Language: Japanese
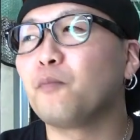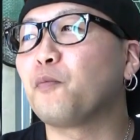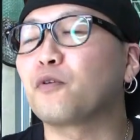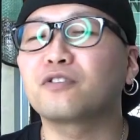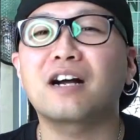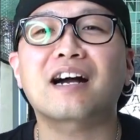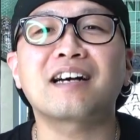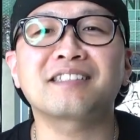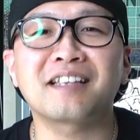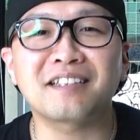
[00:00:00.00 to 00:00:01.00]
もう僕が
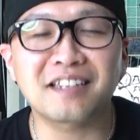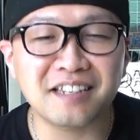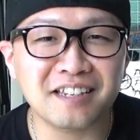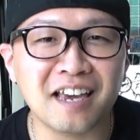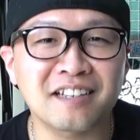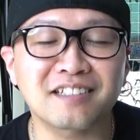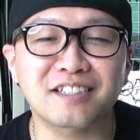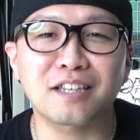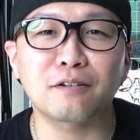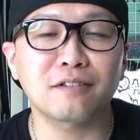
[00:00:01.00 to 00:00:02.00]
完全禁煙
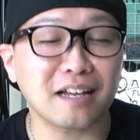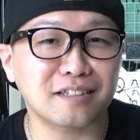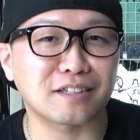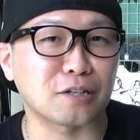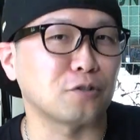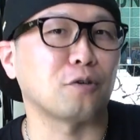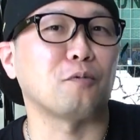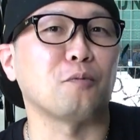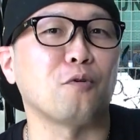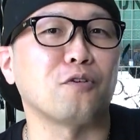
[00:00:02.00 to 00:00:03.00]
してるなっていうの
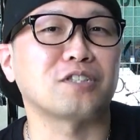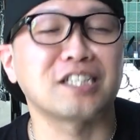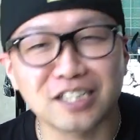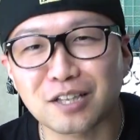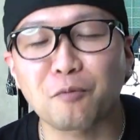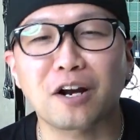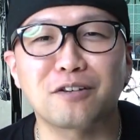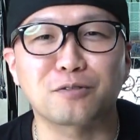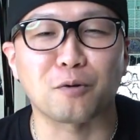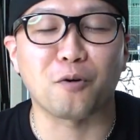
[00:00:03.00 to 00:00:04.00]
ももう信じてもら
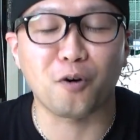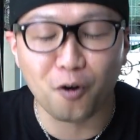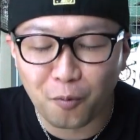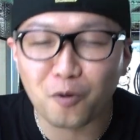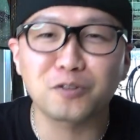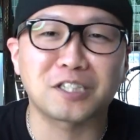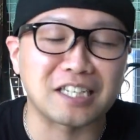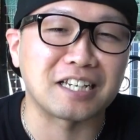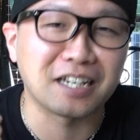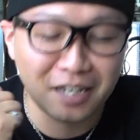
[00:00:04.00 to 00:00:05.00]
えると思う
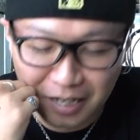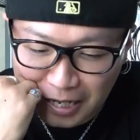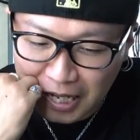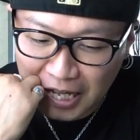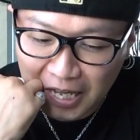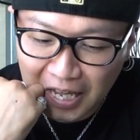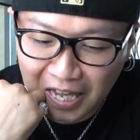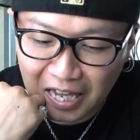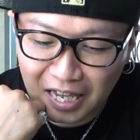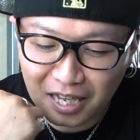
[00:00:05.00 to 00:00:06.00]
し、
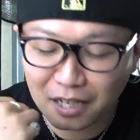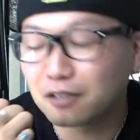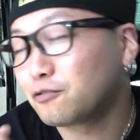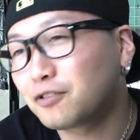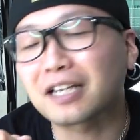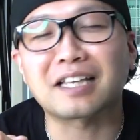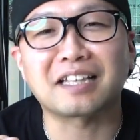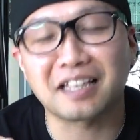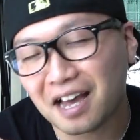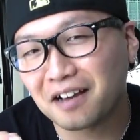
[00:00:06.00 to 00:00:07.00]
売れた
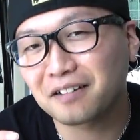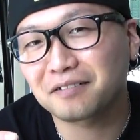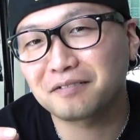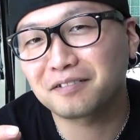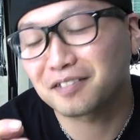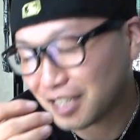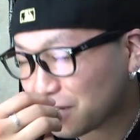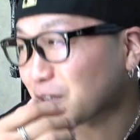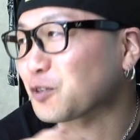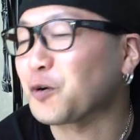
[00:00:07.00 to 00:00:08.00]
値段、言
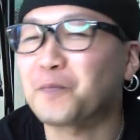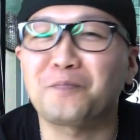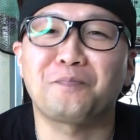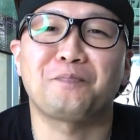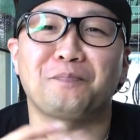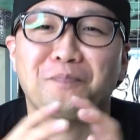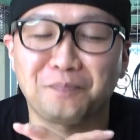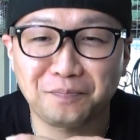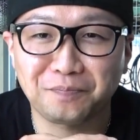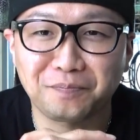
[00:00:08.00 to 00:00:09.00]
いましょ
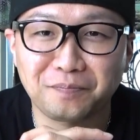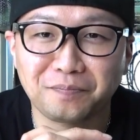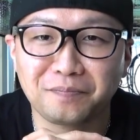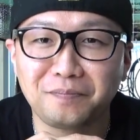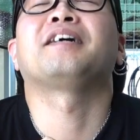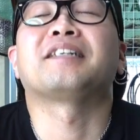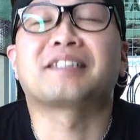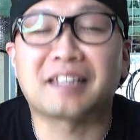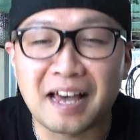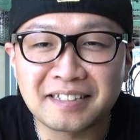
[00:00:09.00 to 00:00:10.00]

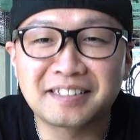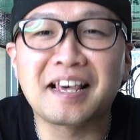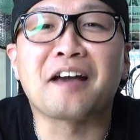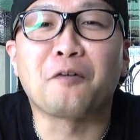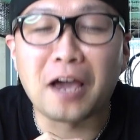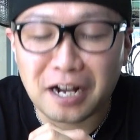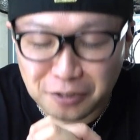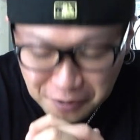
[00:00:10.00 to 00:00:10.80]
う。さんぜんごひゃく